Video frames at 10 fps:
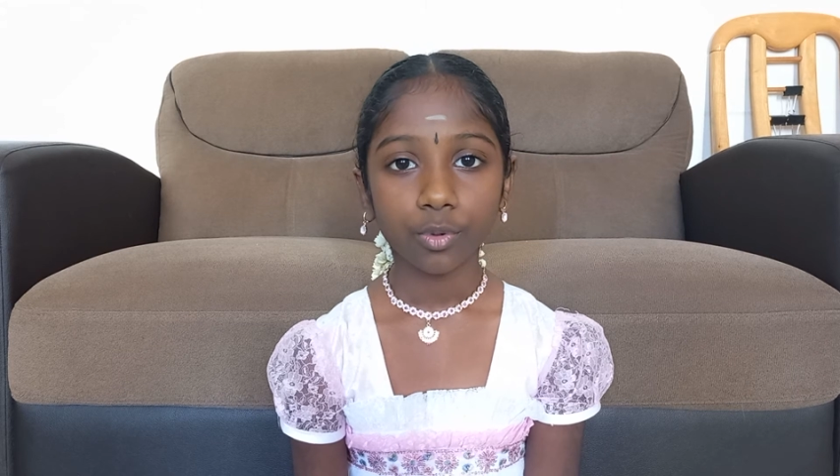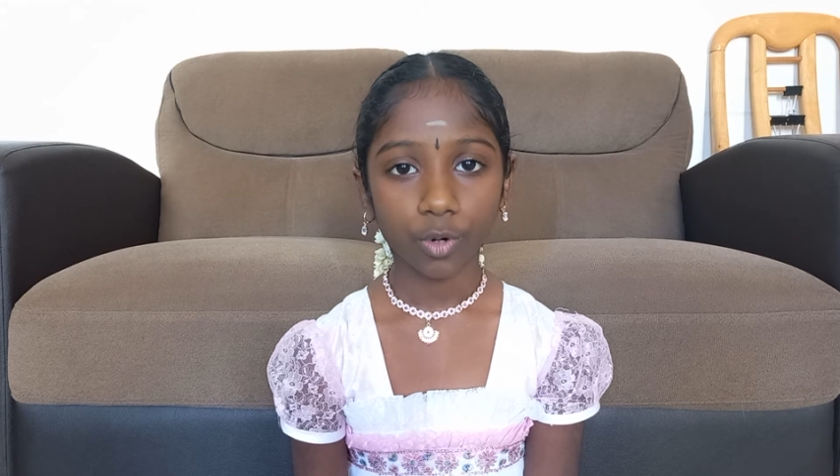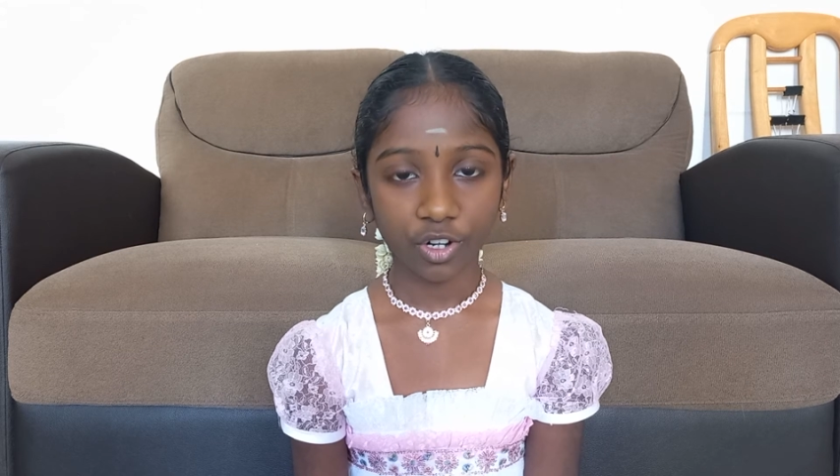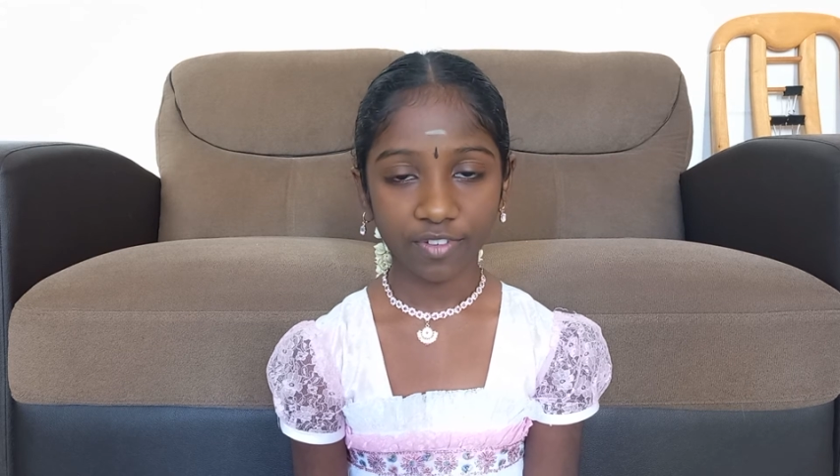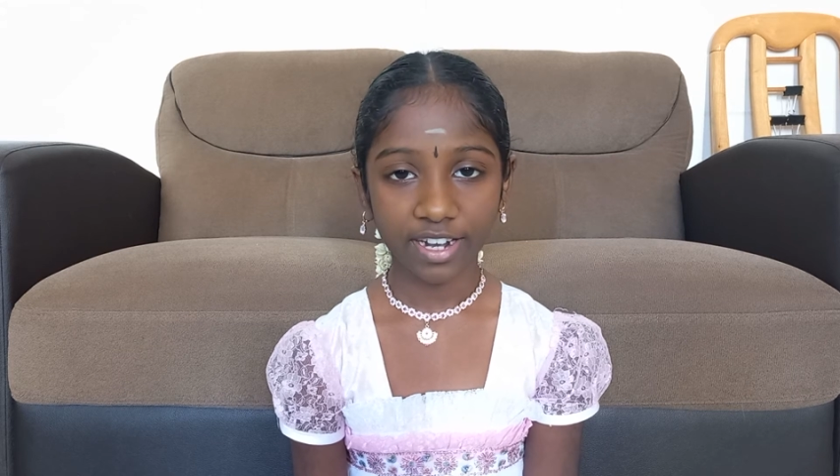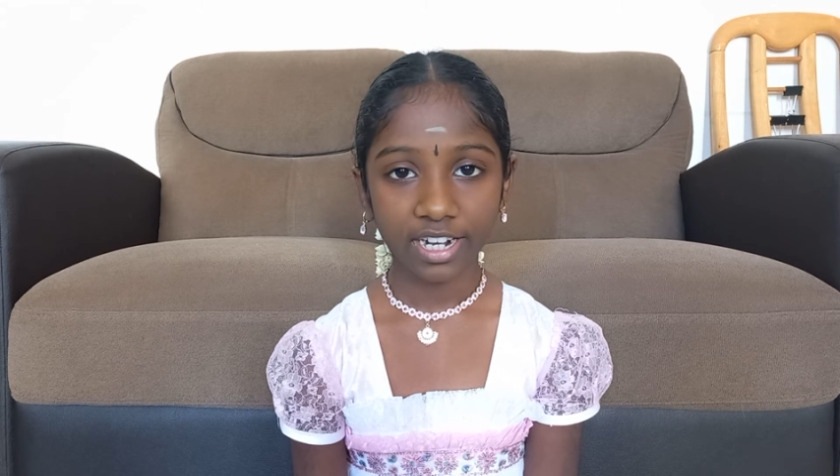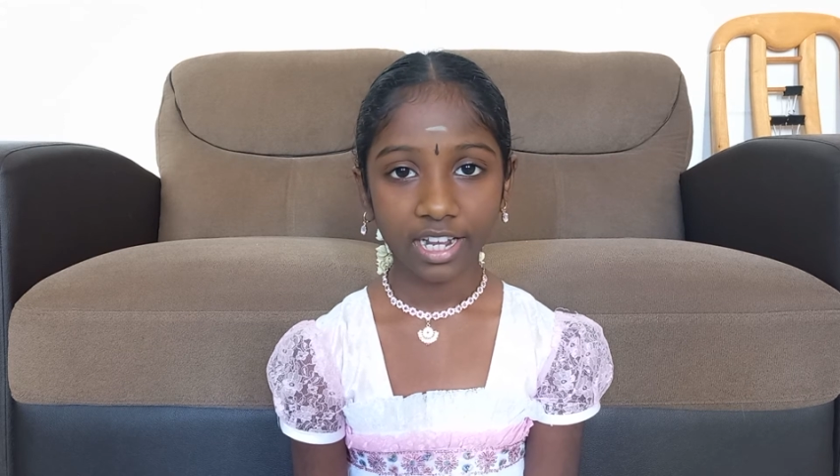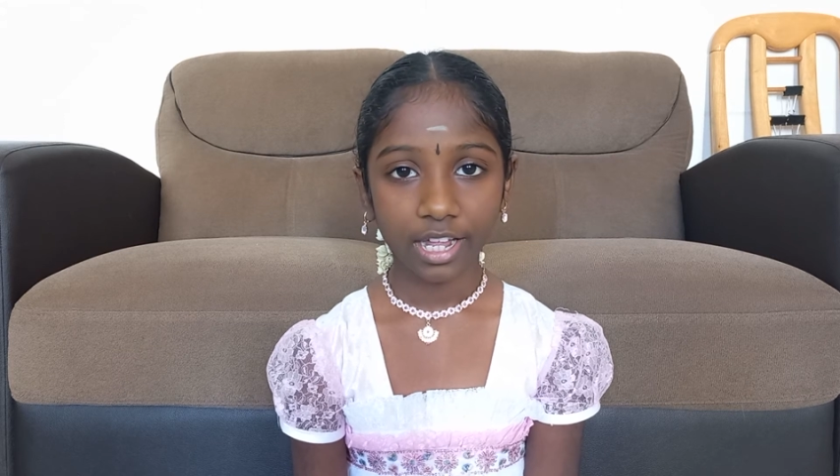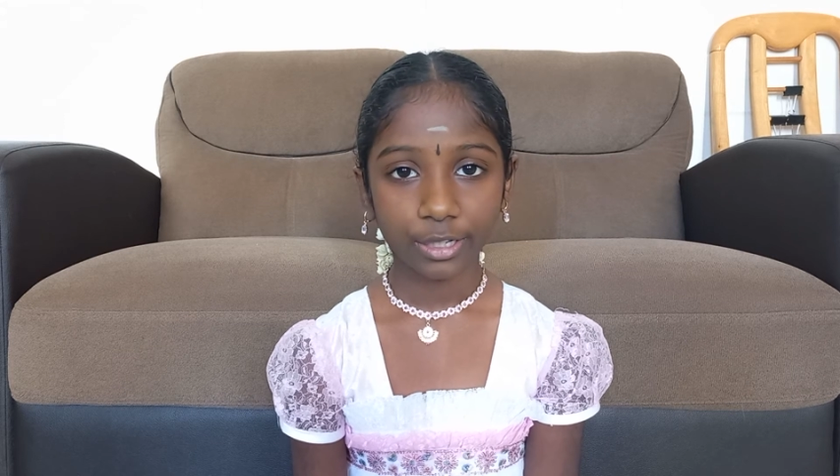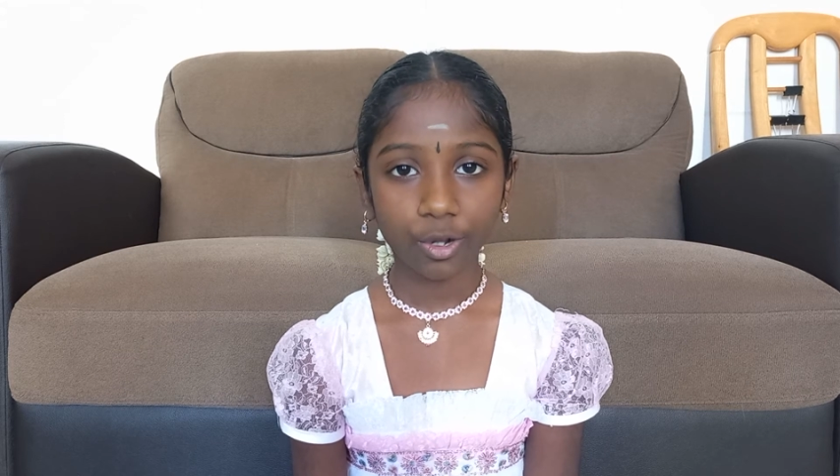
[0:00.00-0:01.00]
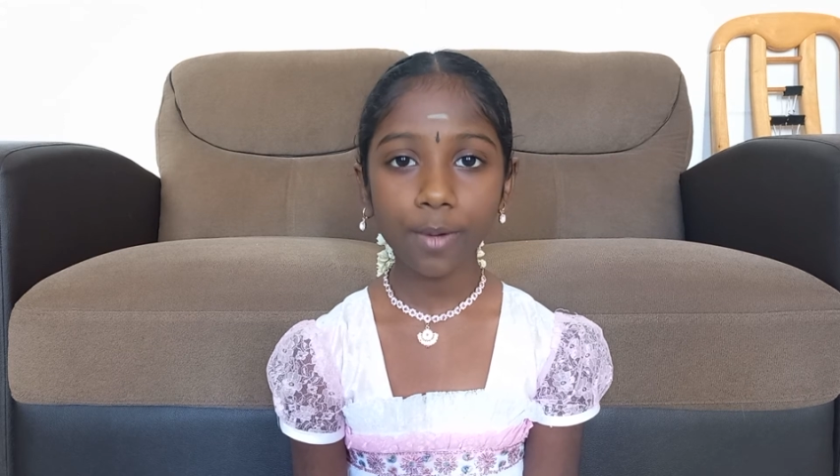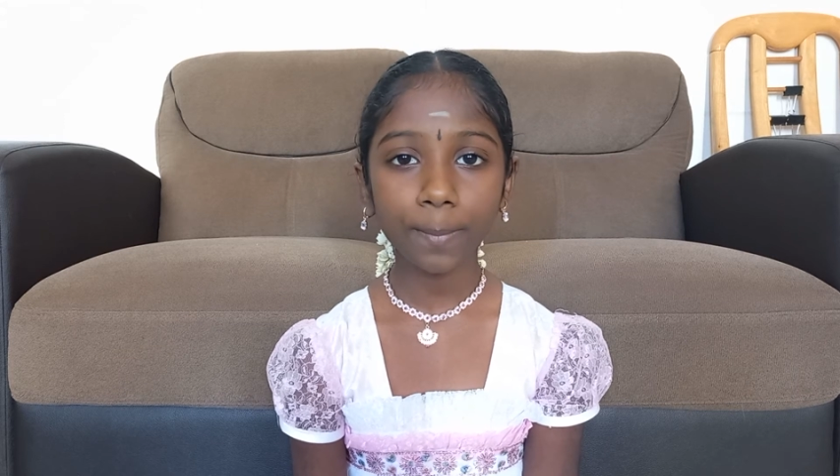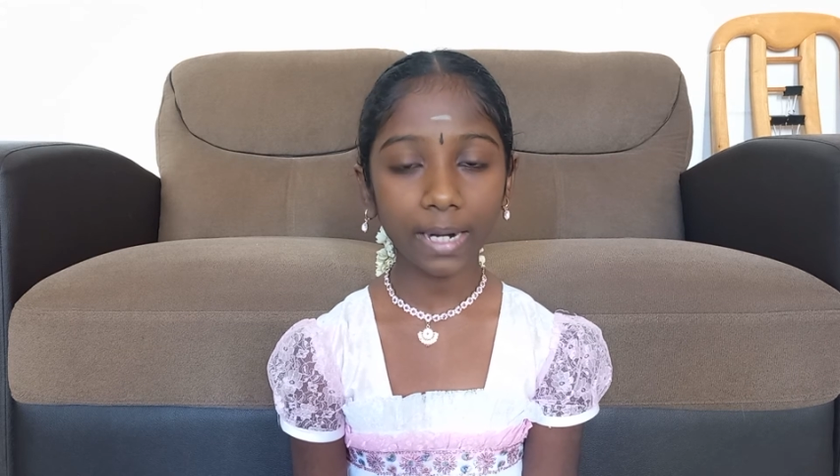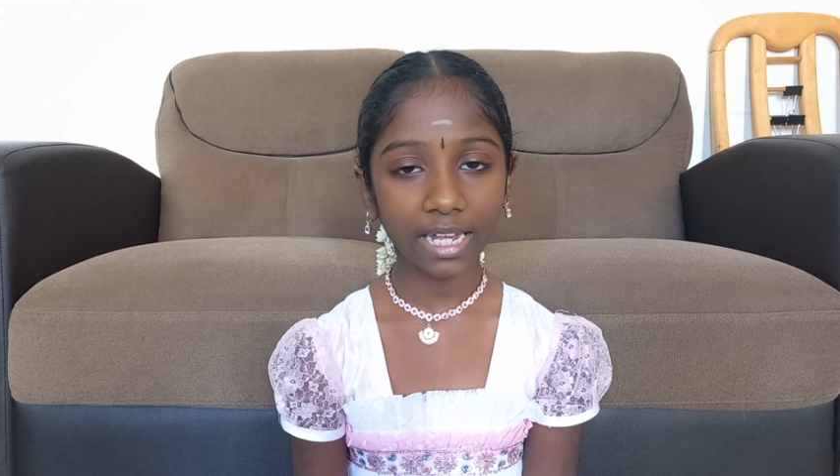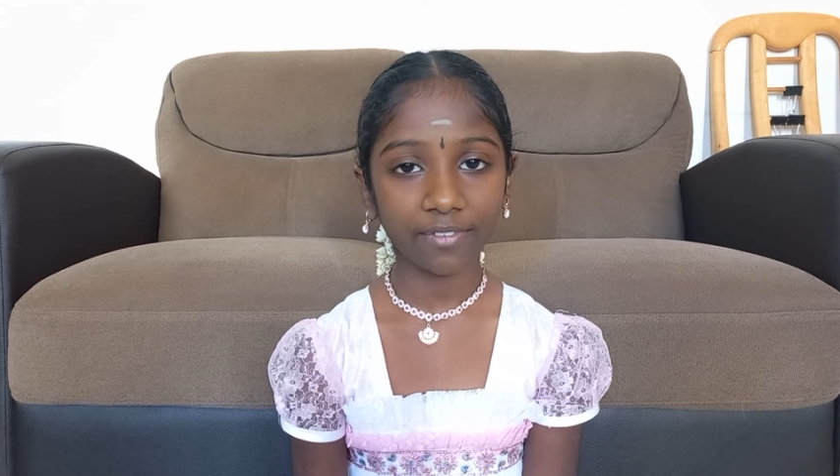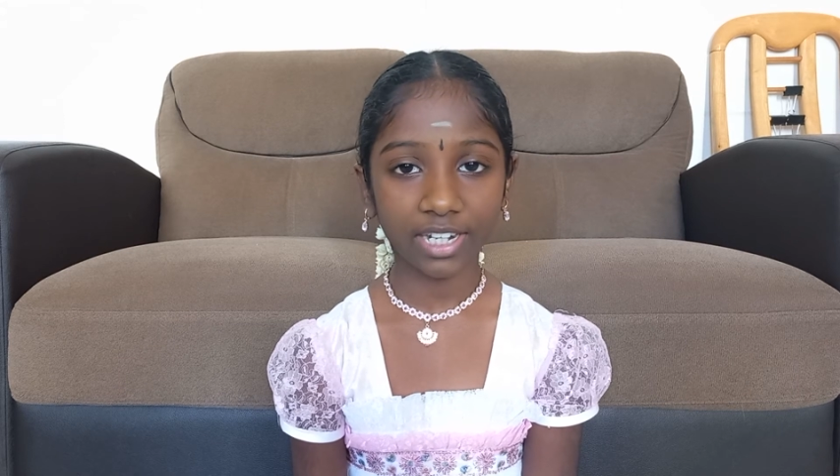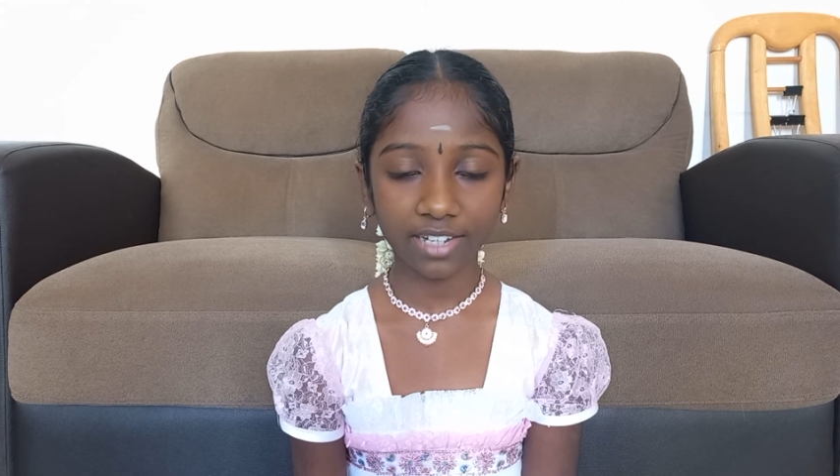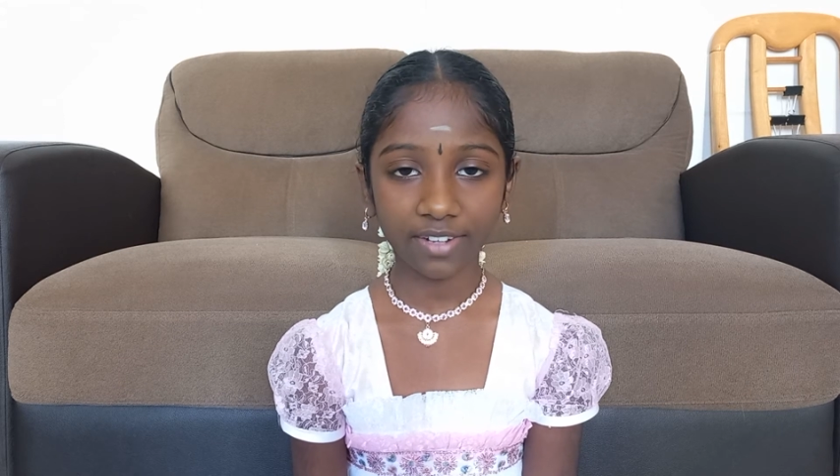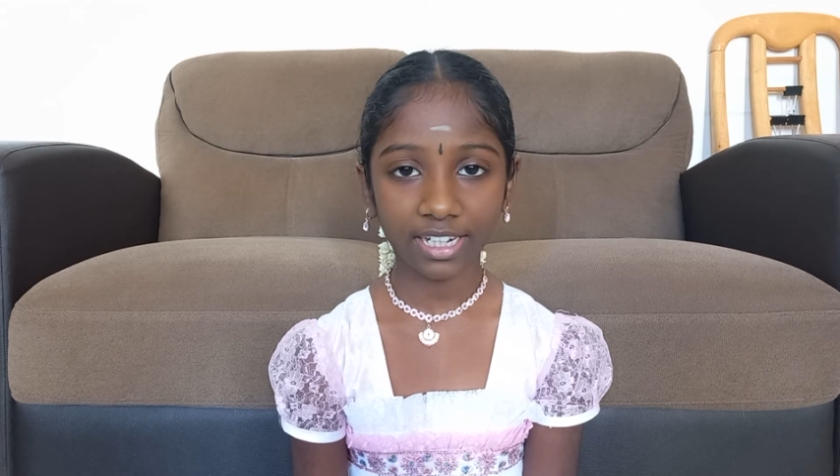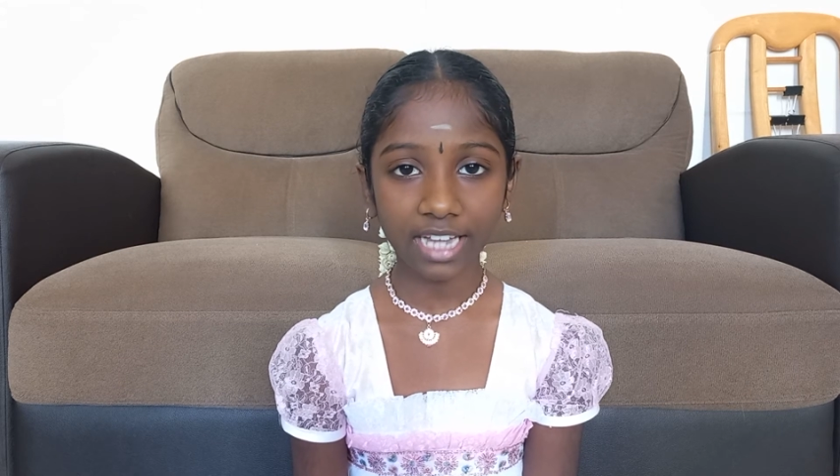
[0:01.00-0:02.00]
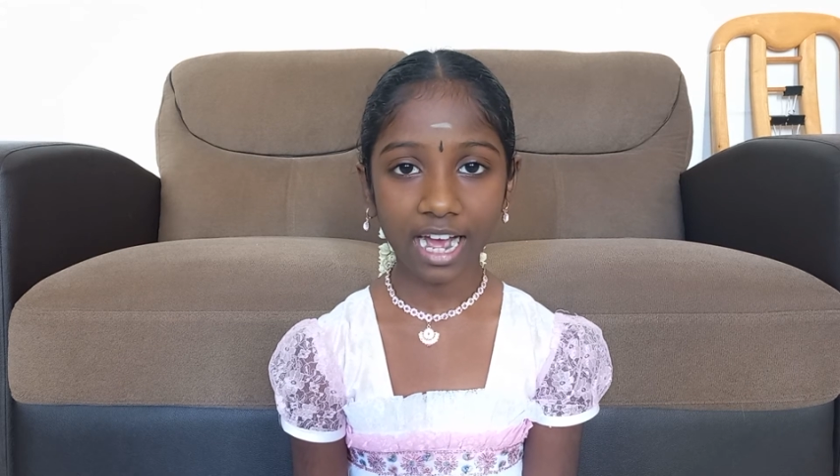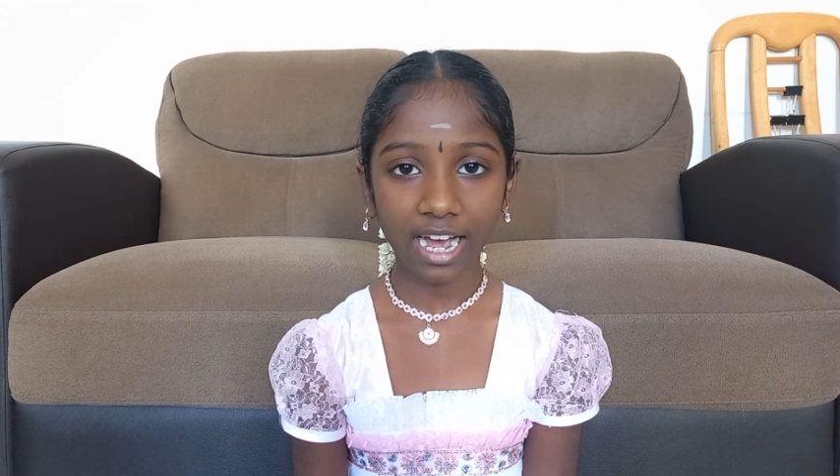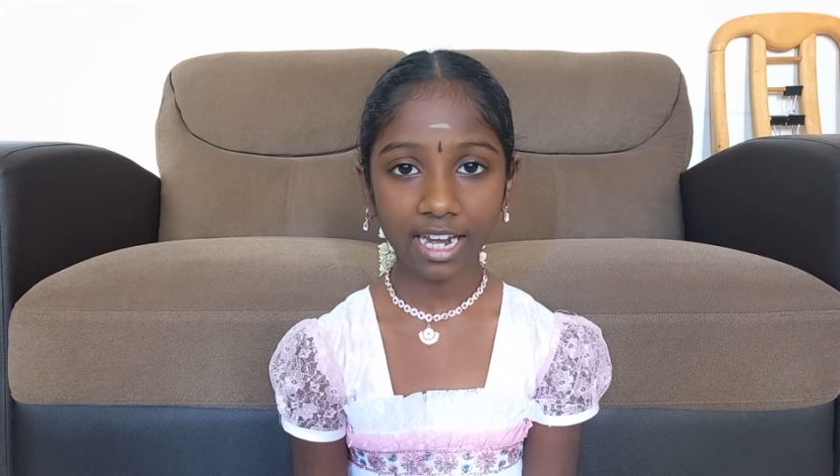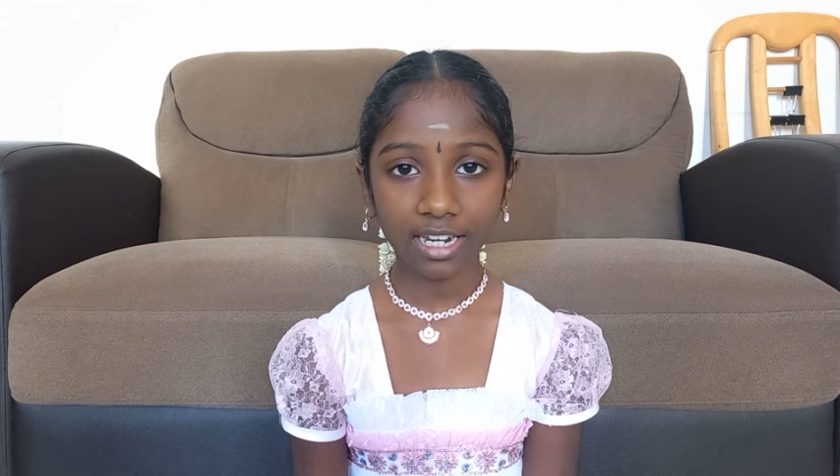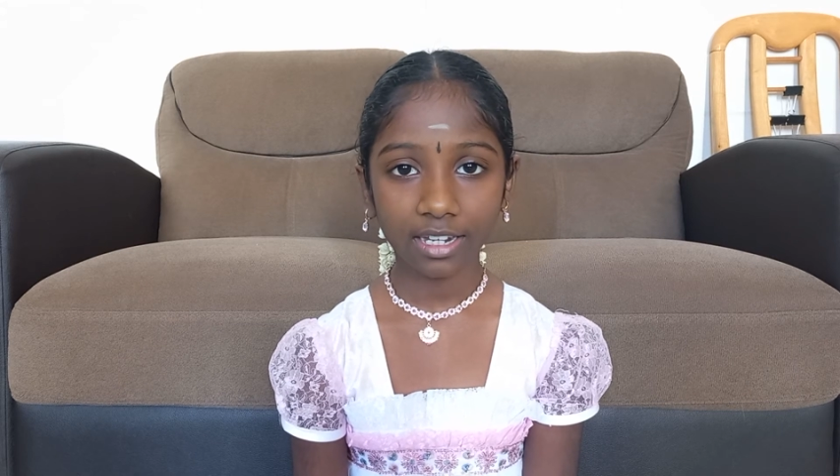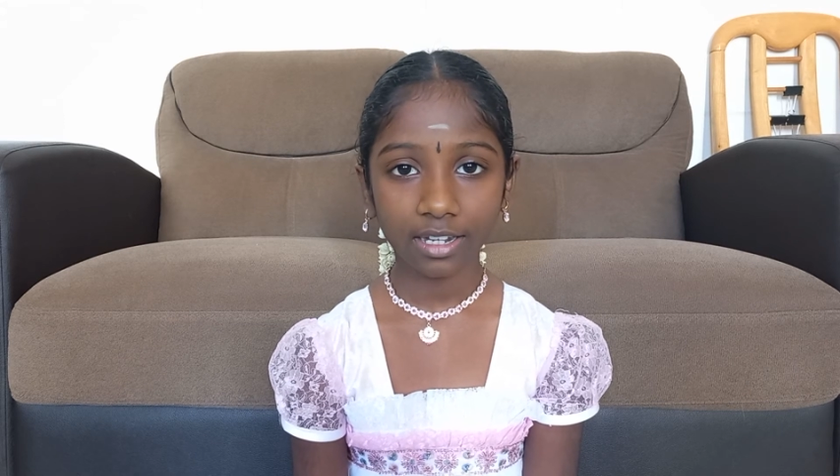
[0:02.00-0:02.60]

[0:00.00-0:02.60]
ஒருவன் சோம்பலை விட்டுவிட்டால்